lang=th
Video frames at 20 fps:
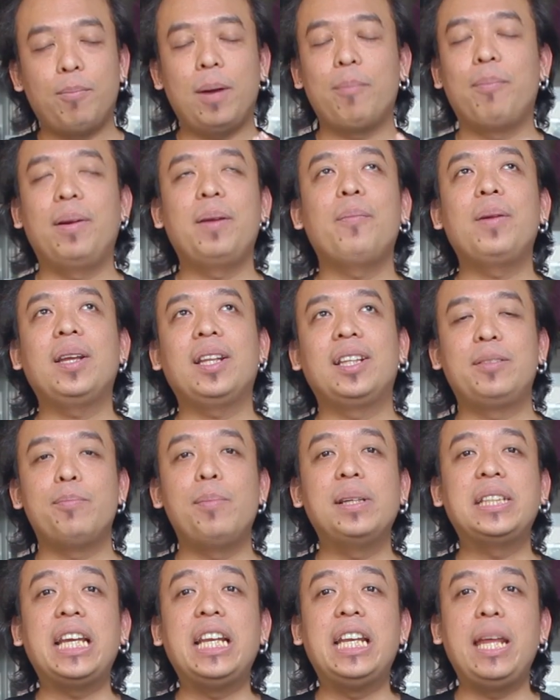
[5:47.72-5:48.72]
ไม่ไม่
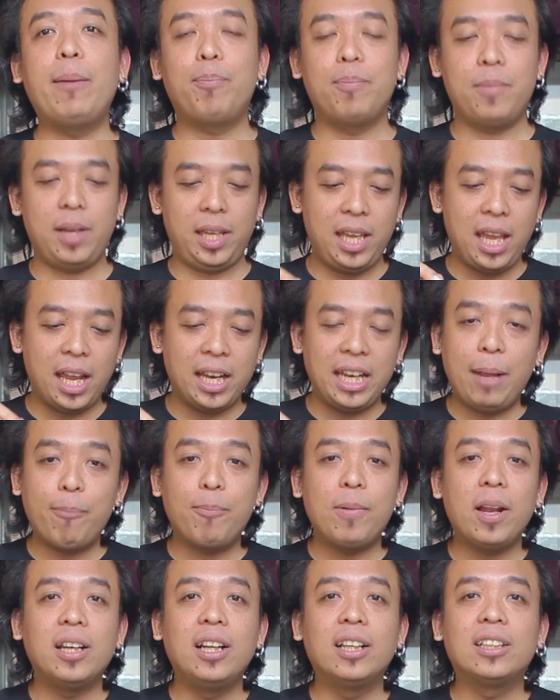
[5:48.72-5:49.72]
ไม่ใช่ดิฟไอ้เฮียดิฟ
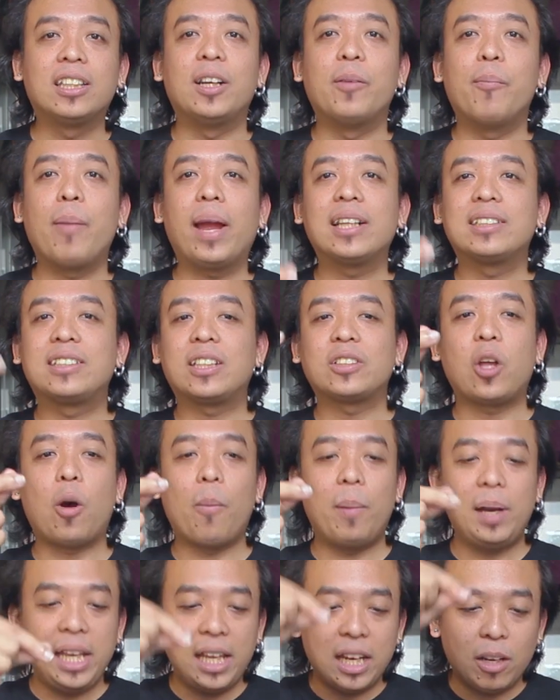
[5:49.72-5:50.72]
แล้วนึกถึงแม่งสตรอ
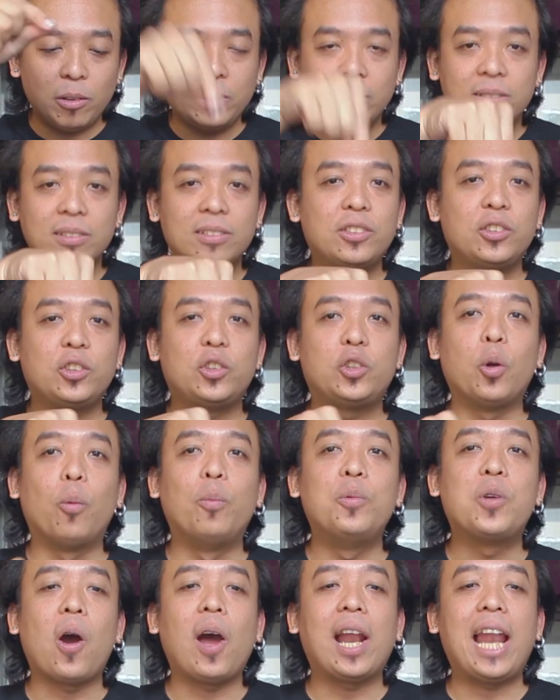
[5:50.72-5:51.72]
เบอรี่แล้ว จุ่ม
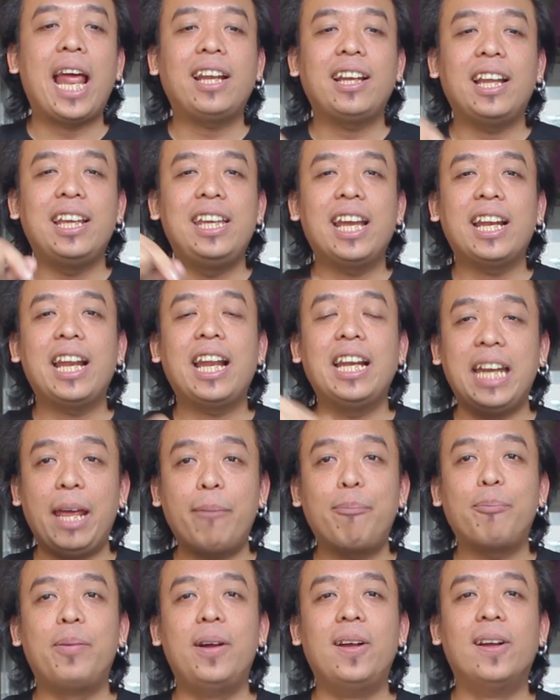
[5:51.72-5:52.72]
ช็อกโกแลตไอ้เฮียนั่นดิ
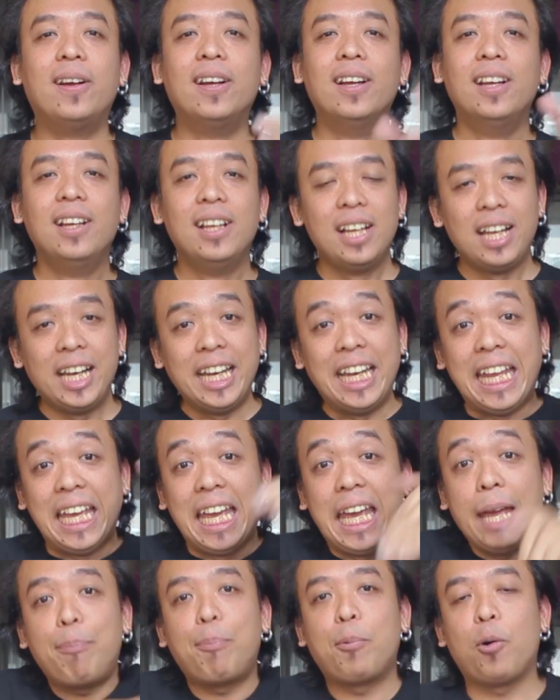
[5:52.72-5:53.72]
ฟ
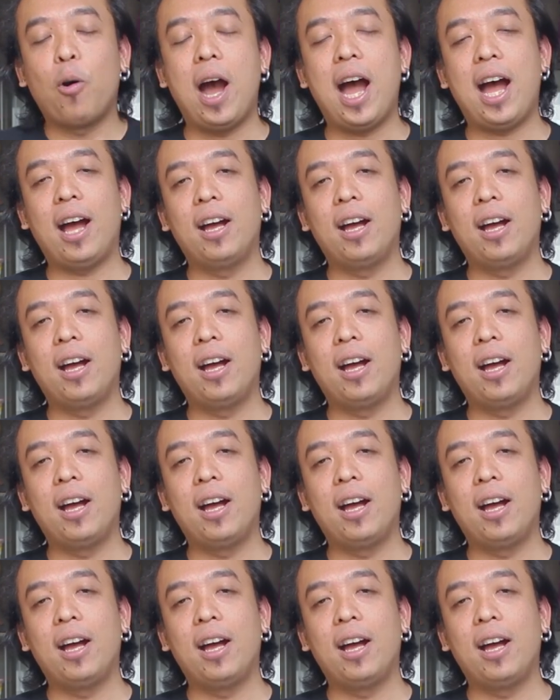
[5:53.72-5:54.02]
ดิฟกว่า